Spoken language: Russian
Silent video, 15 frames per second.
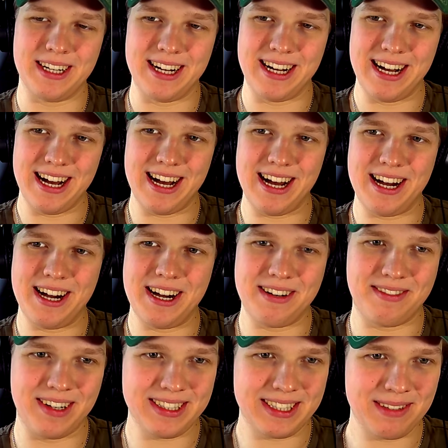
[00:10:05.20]

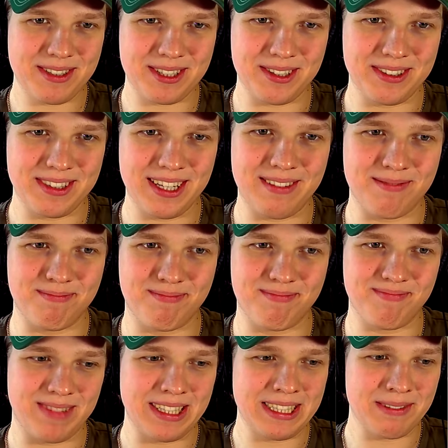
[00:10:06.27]
А, в этом что-то,
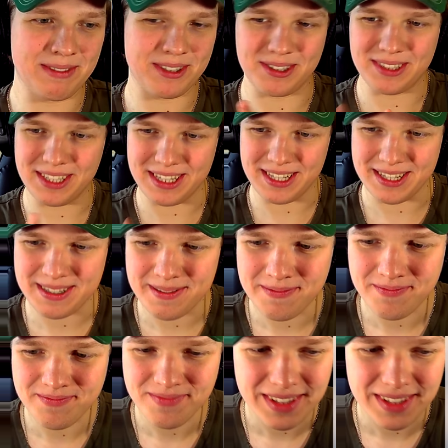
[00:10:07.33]
в этом что-то есть.